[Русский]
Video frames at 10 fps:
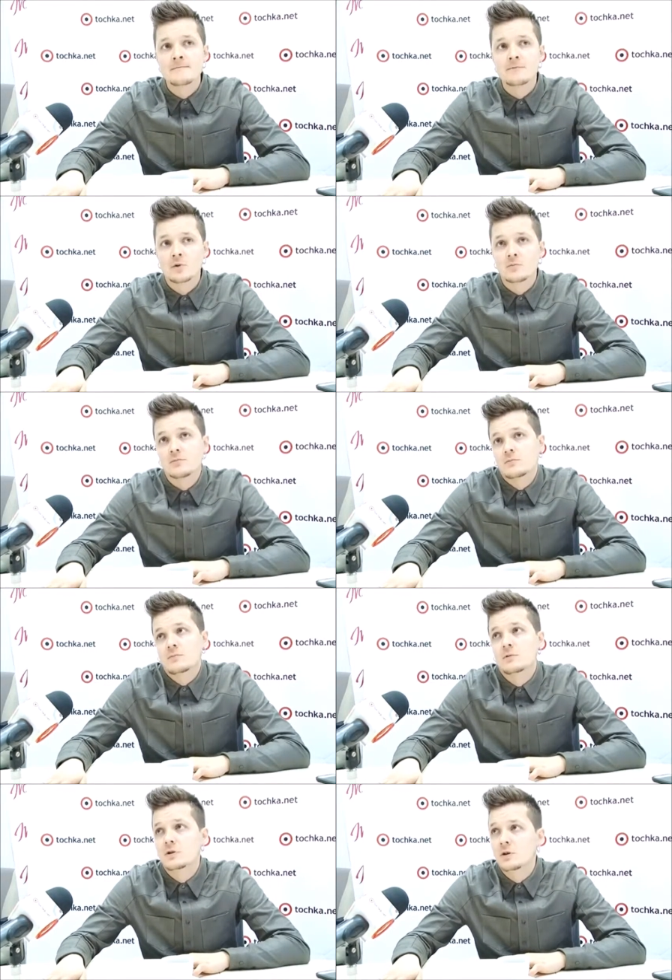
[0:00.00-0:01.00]
Вот.
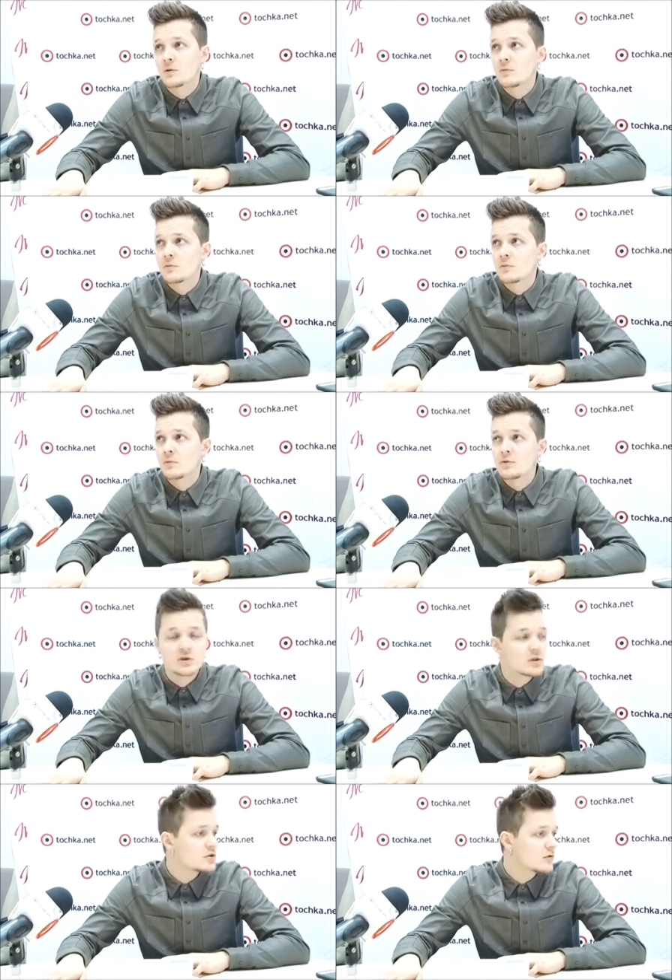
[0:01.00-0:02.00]
Э, не
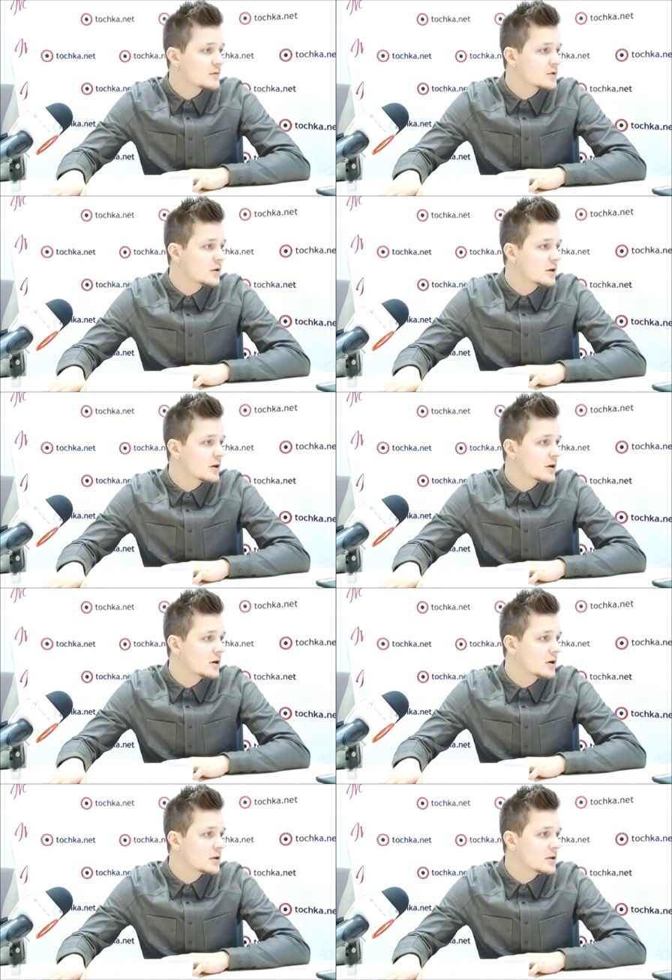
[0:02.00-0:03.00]
скажу вам,
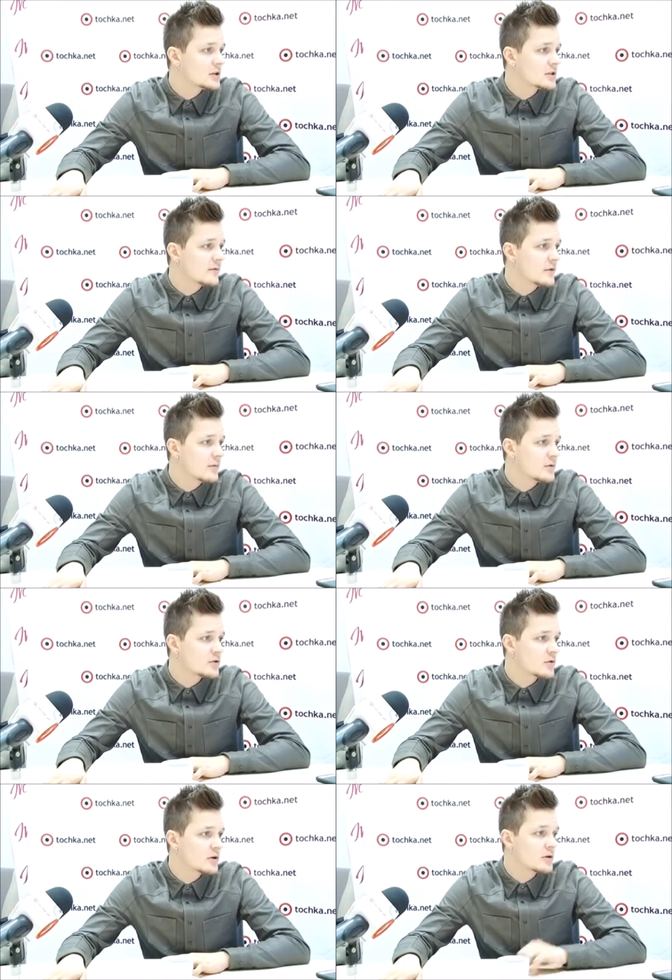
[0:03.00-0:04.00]
сколько диезов в ля
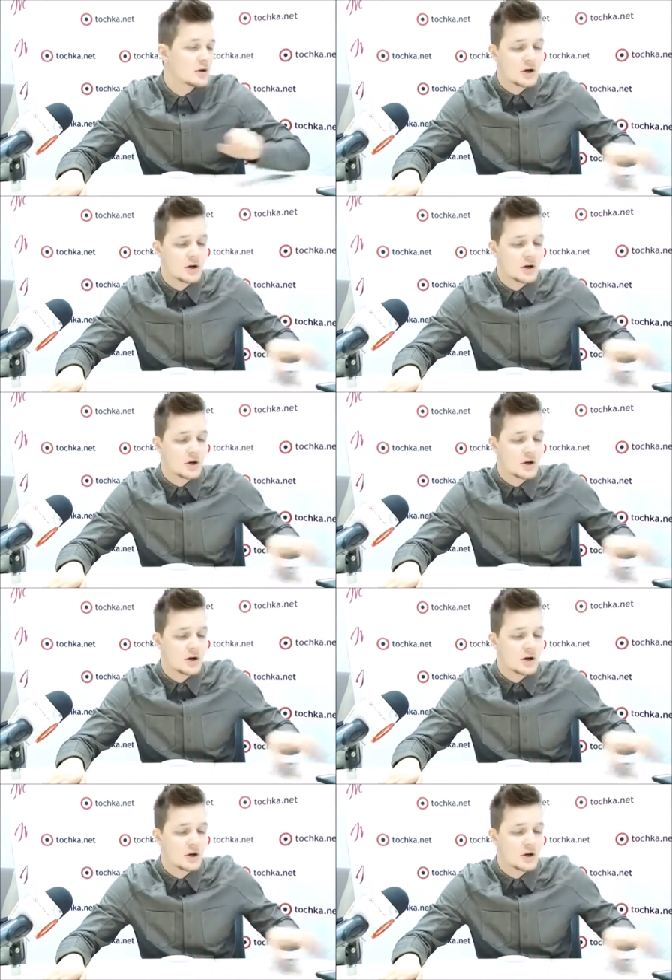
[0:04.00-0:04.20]
мажоре.